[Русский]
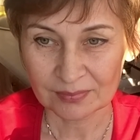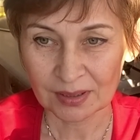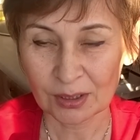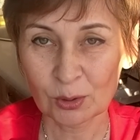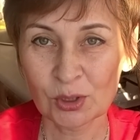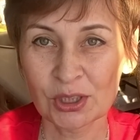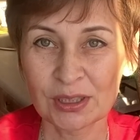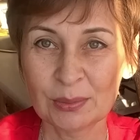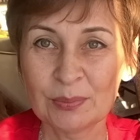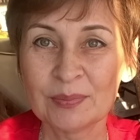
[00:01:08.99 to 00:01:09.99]

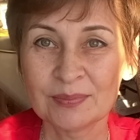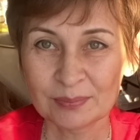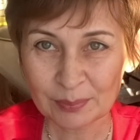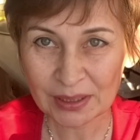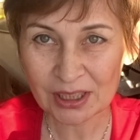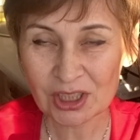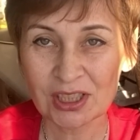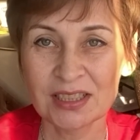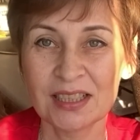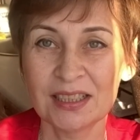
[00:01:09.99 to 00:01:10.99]
хорошие
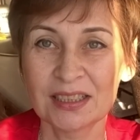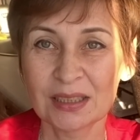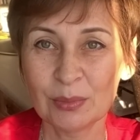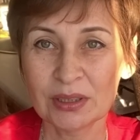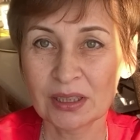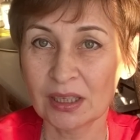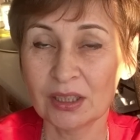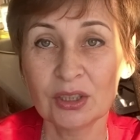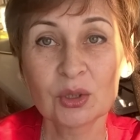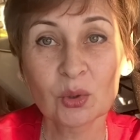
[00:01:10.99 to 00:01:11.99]
положительные комментарии не